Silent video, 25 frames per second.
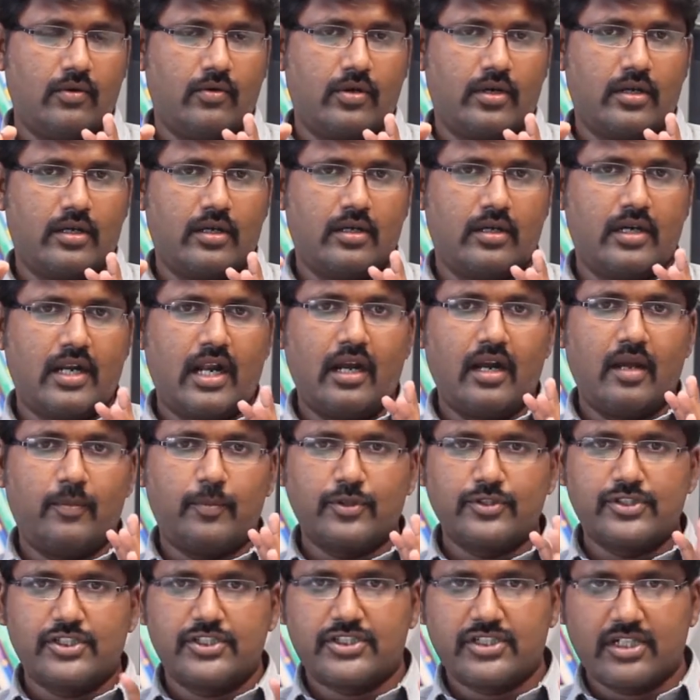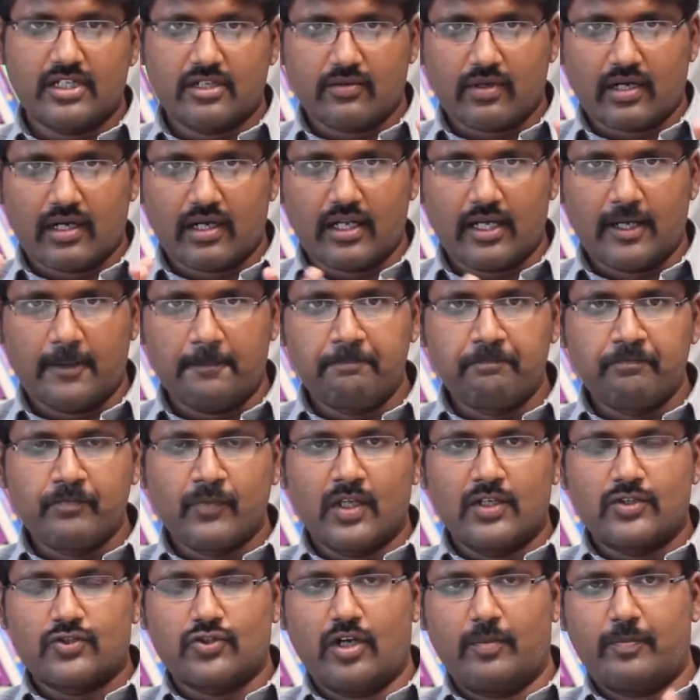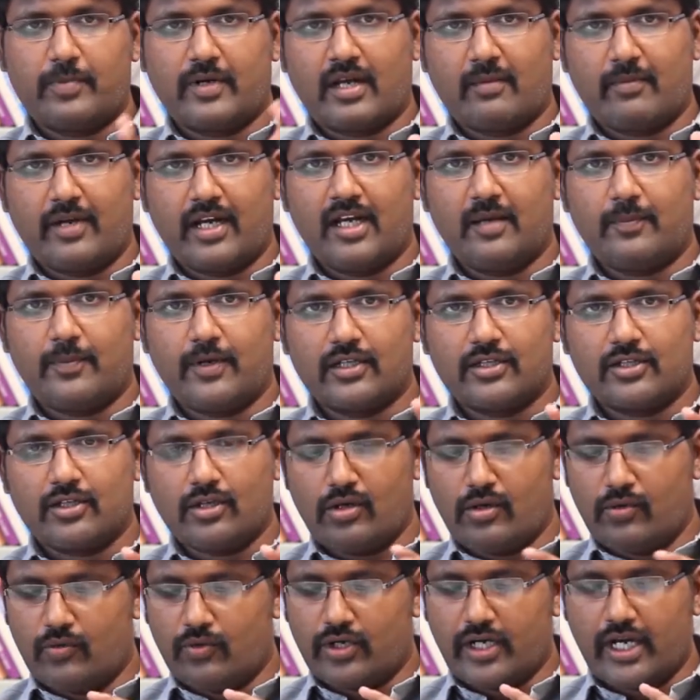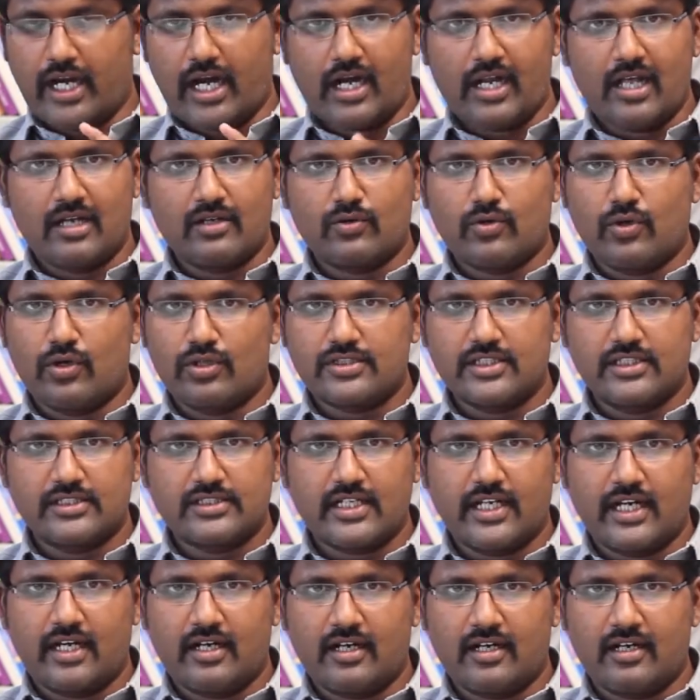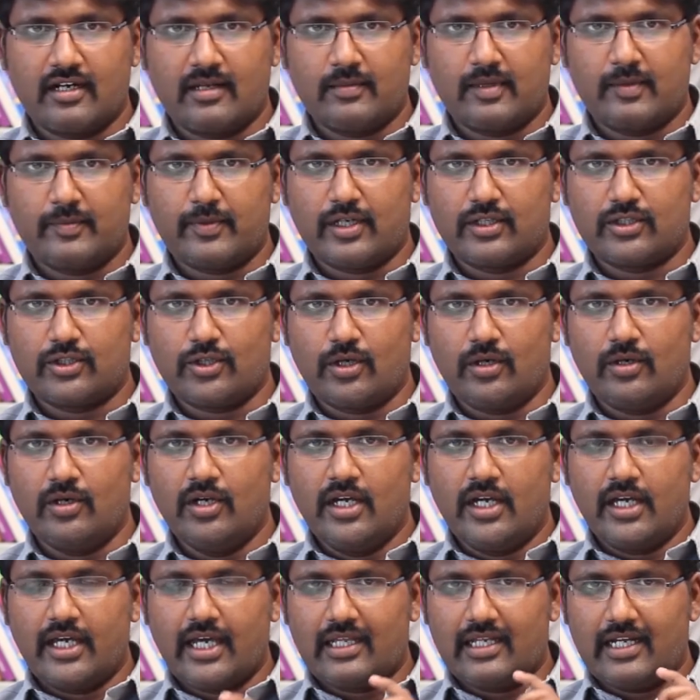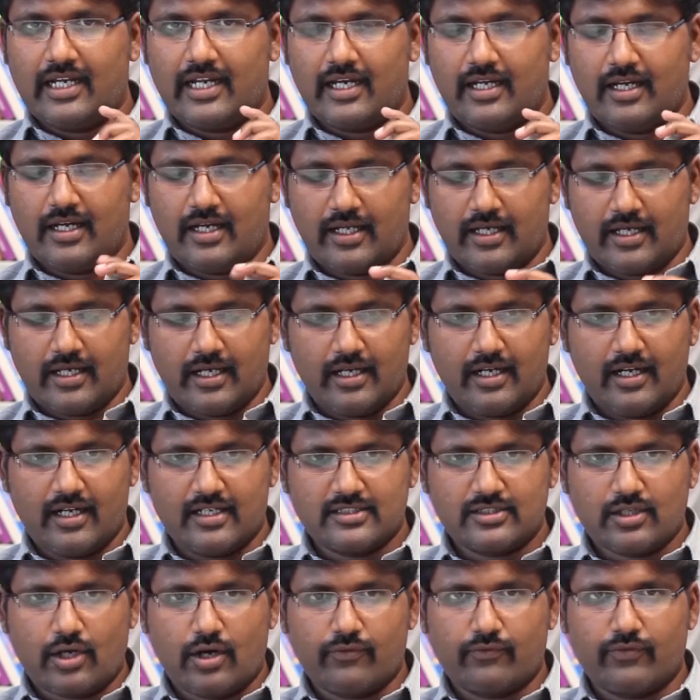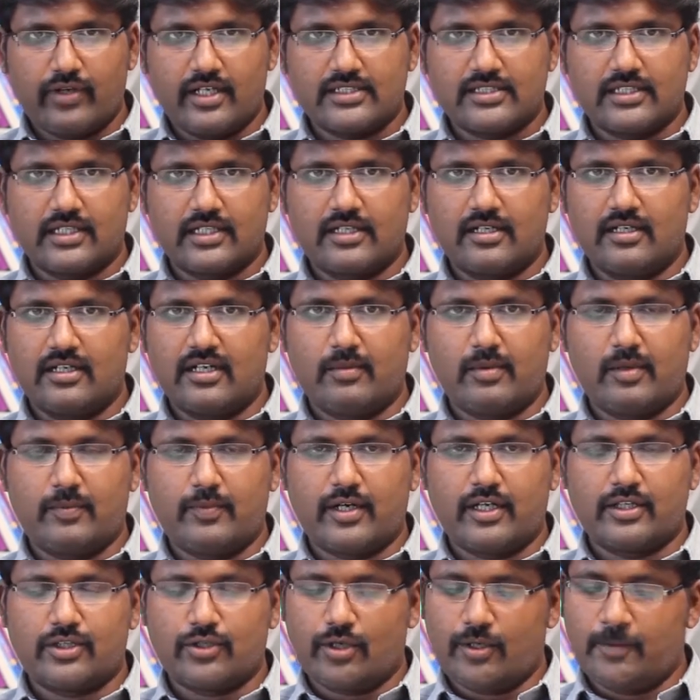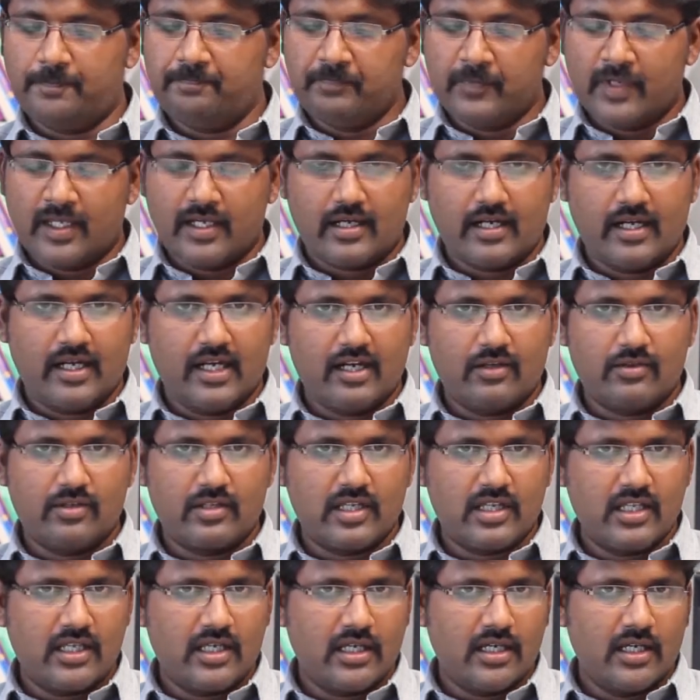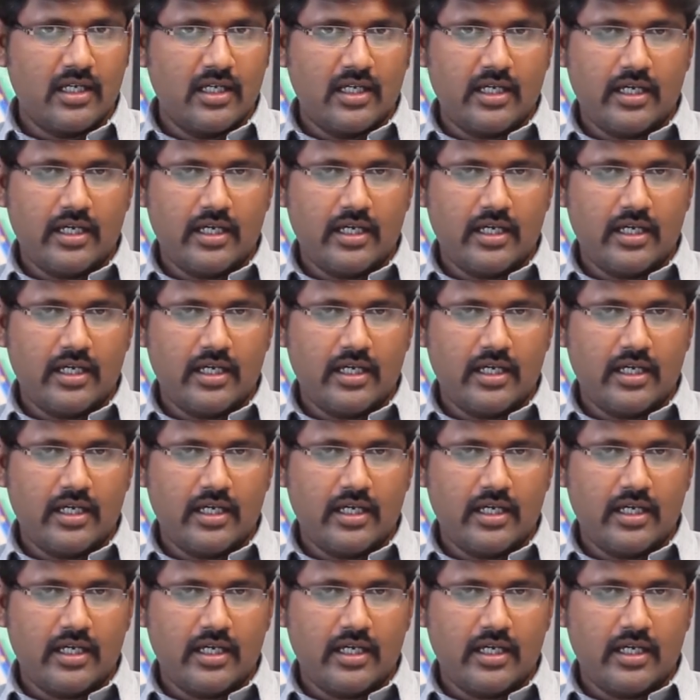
ஒரு நல்ல பொசிஷனுக்கு வரலாம் ஸோ இப்போ நம்ம என்ன பார்த்தோம் ஒரு ஆடான் கோர்சஸ்னால் என்னென்னு நம்ம பார்த்தோம் அதில் என்னென்ன என்னென்ன சாஃப்ட்வேர்ஸ் இருக்குதுன்னு நம்ம பார்த்தோம் ரெண்டாவது வந்து